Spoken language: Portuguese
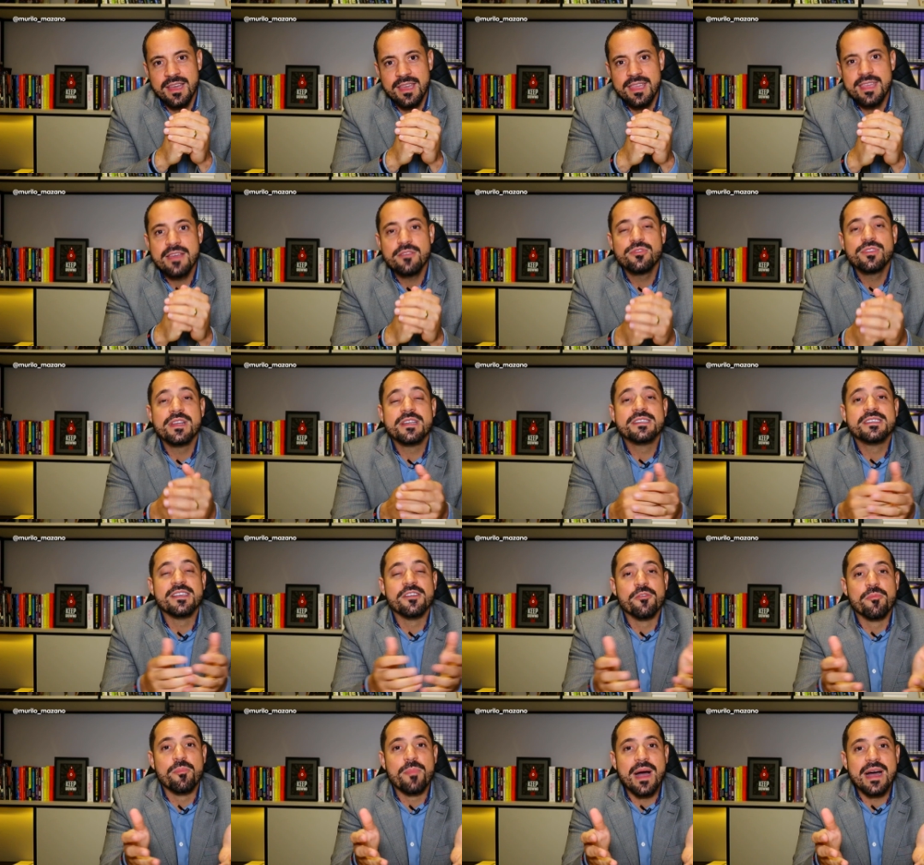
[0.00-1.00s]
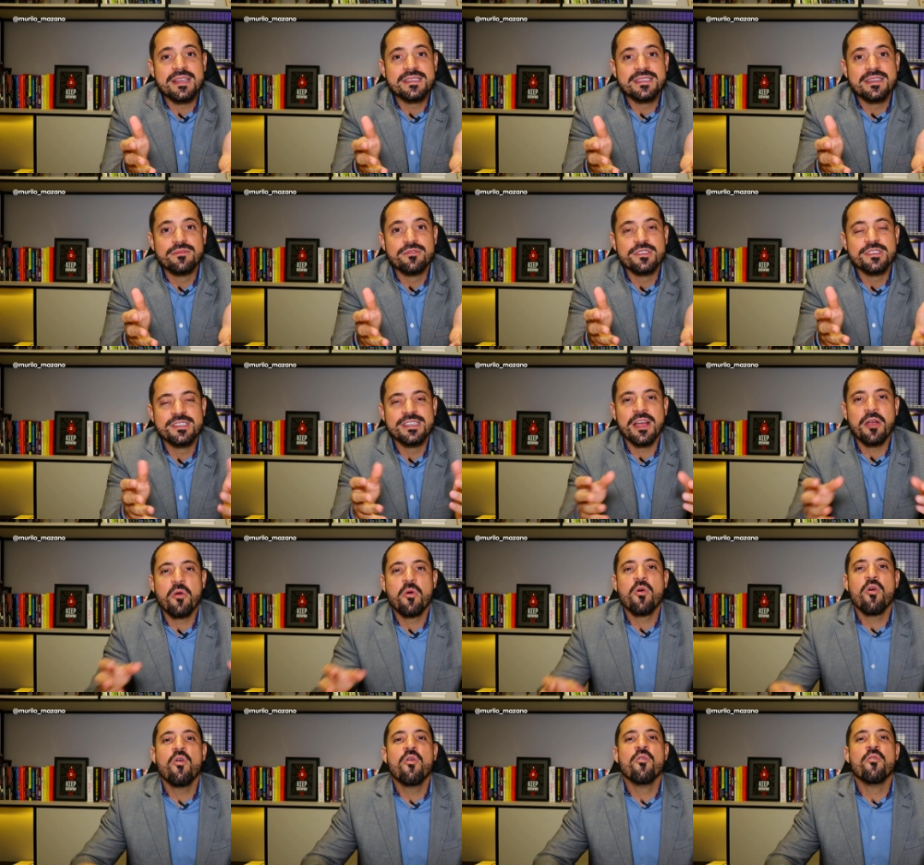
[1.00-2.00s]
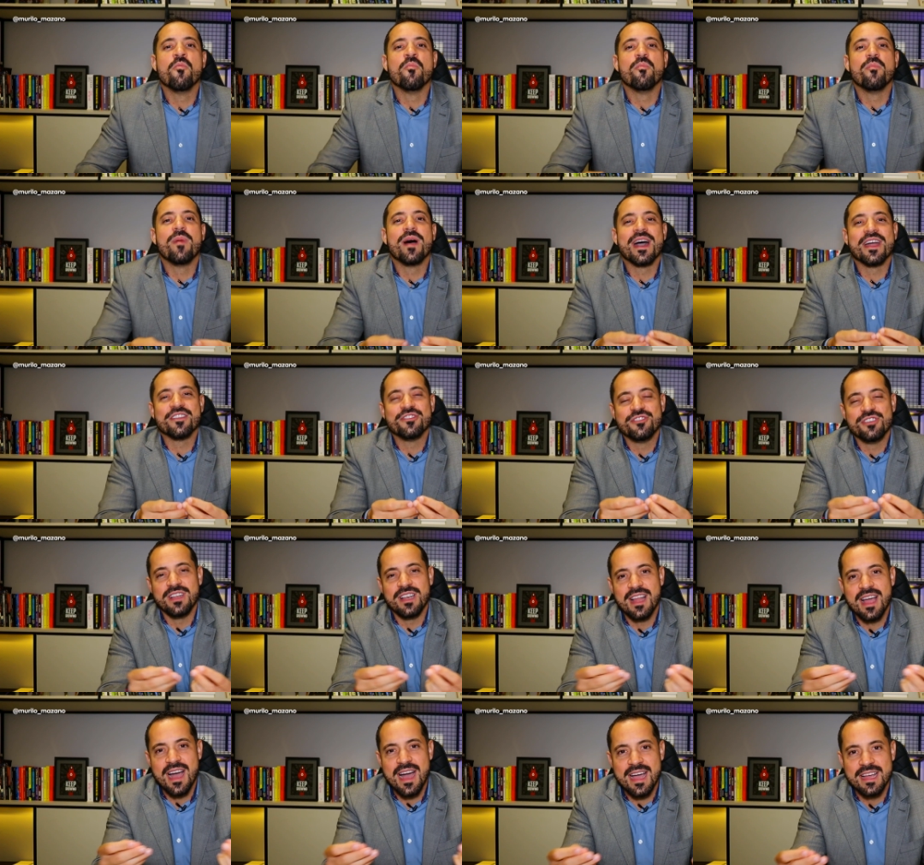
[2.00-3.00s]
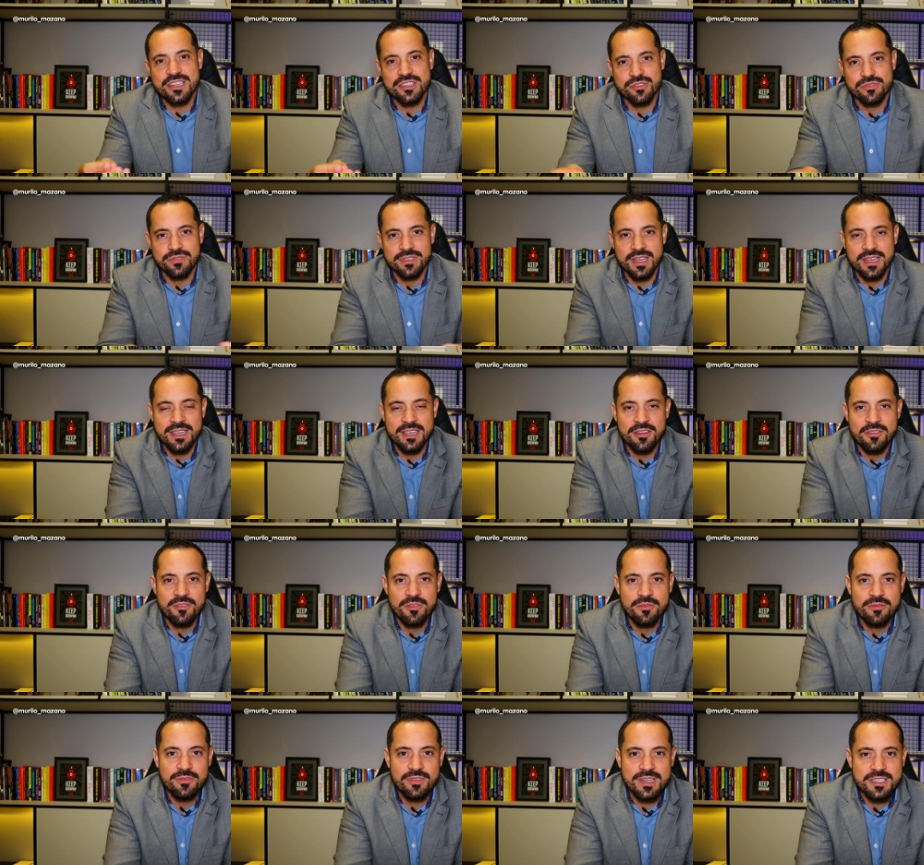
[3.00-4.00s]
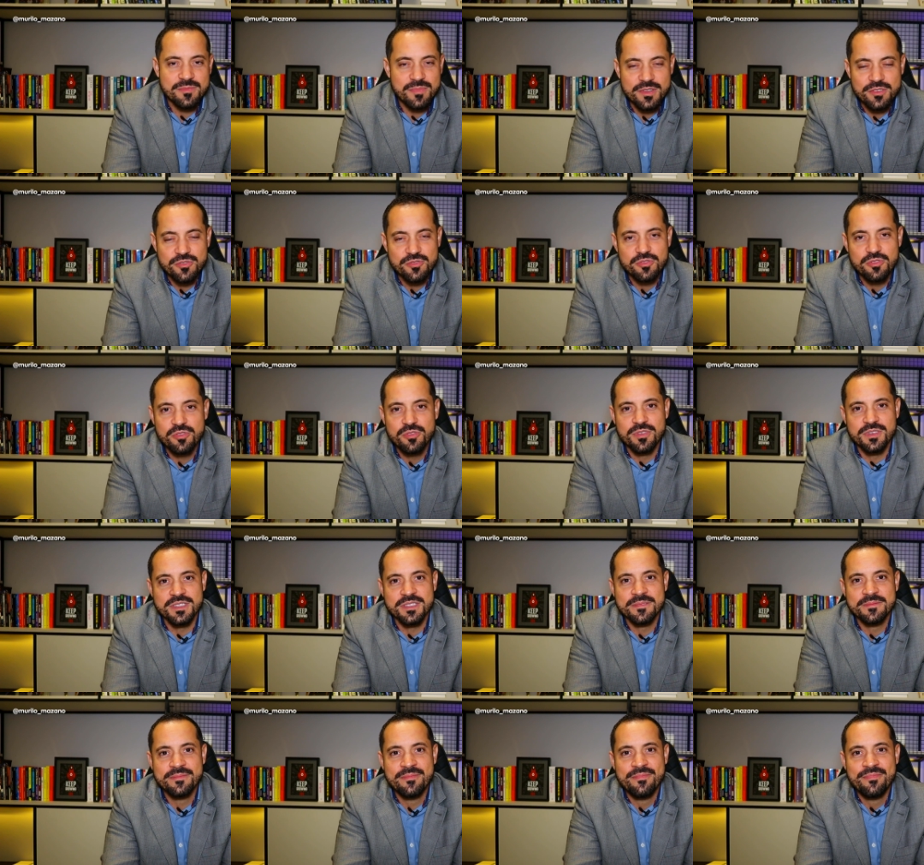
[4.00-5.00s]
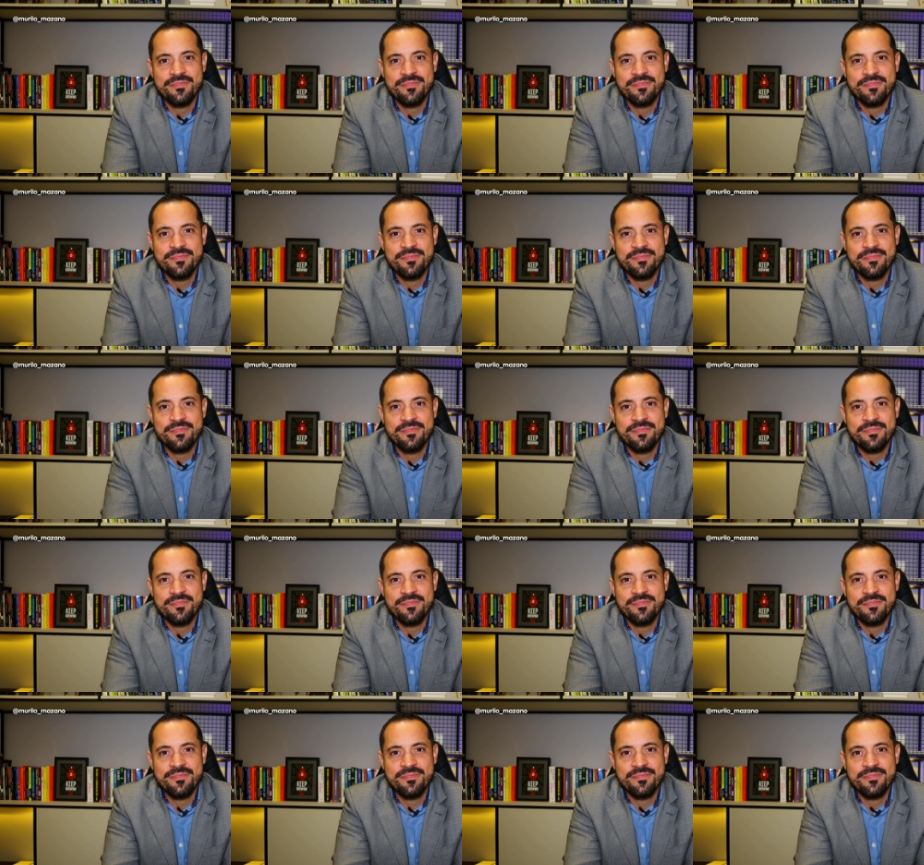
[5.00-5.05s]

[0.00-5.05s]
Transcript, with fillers: E o terceiro passo é você compartilhar isso daí com as pessoas.